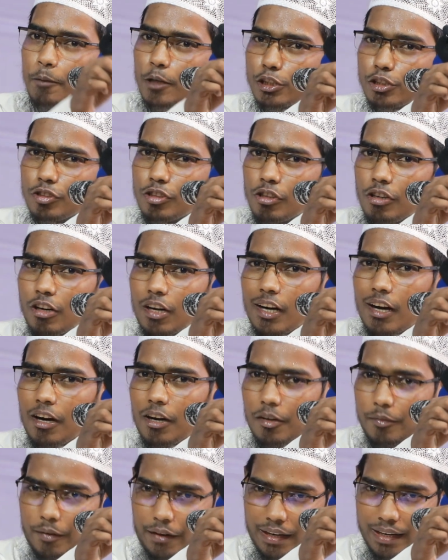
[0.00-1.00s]
প্রশ্ন করা
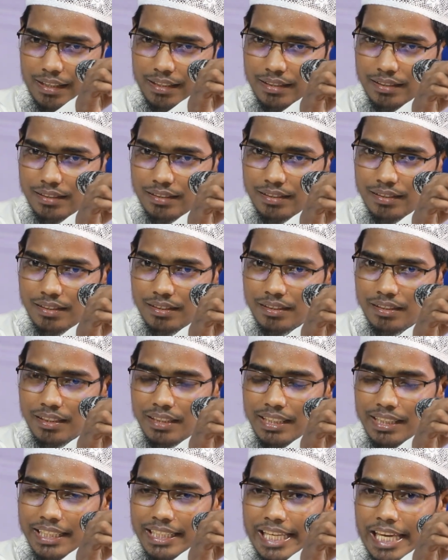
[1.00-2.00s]
হবে
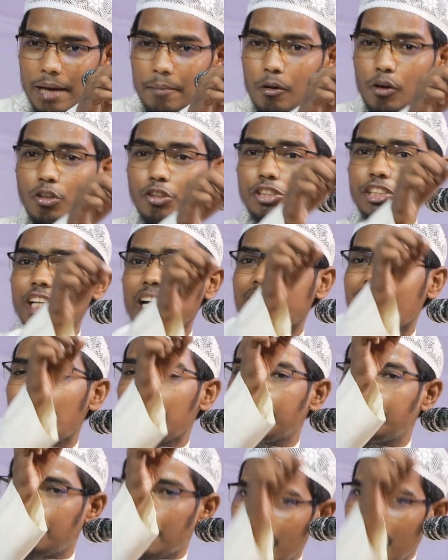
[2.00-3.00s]
এবং যারা
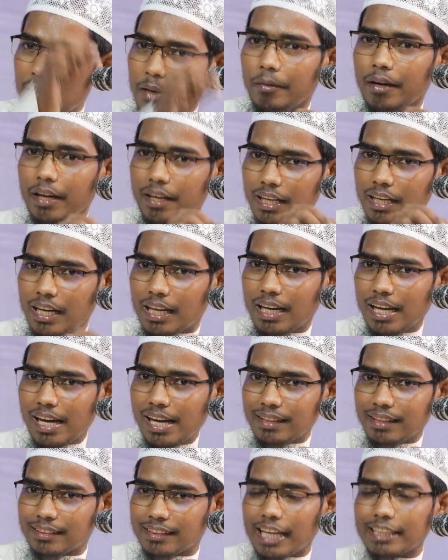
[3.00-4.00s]
পারবে না
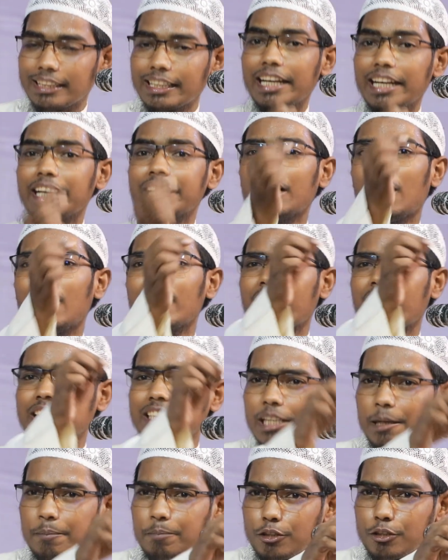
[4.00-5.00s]
তাদেরকে আর
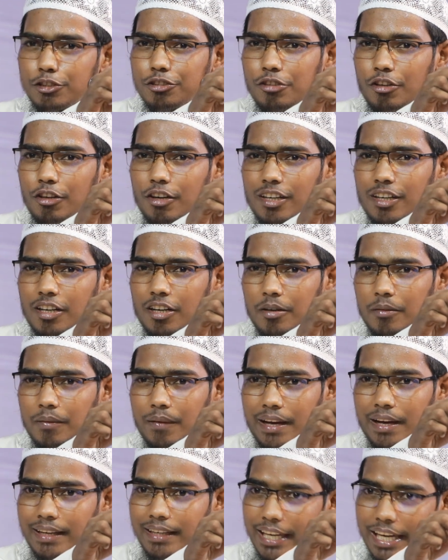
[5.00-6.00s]
একটা প্রশ্ন করা
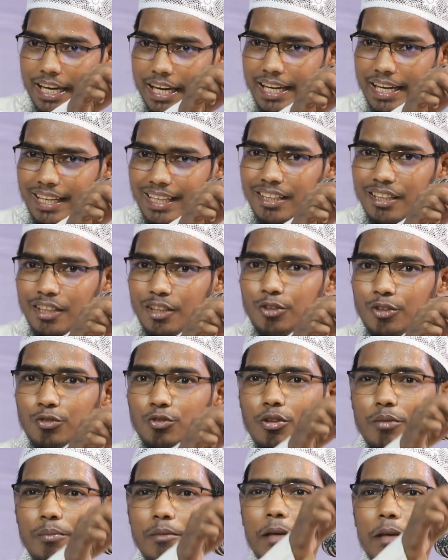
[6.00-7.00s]
হবে কি
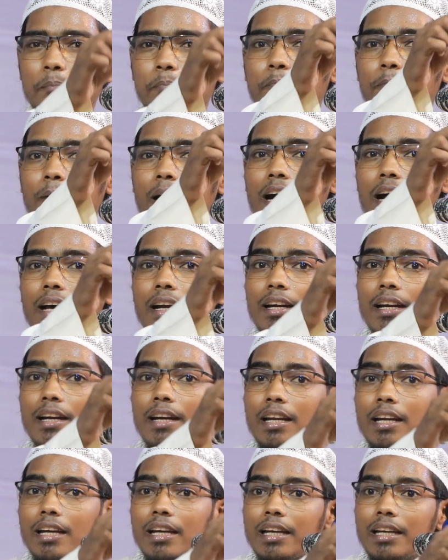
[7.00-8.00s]
তুমি
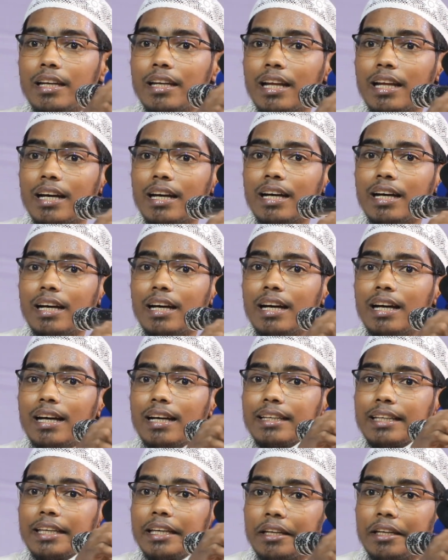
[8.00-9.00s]
পারলে না
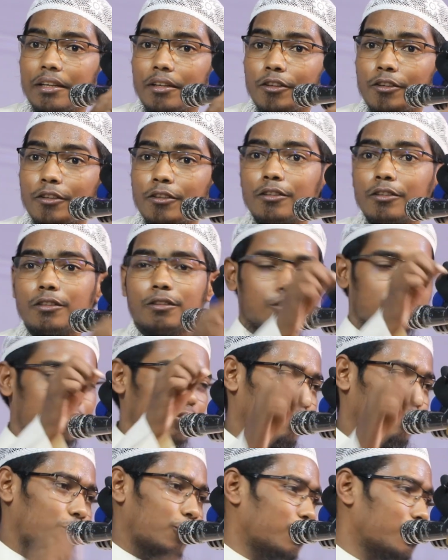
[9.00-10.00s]
কেন
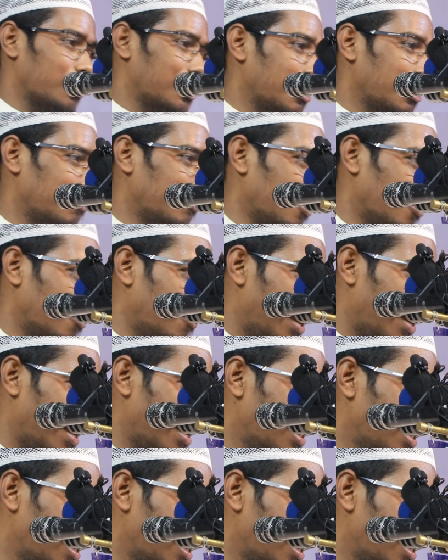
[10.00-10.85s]
তখন সে বলবে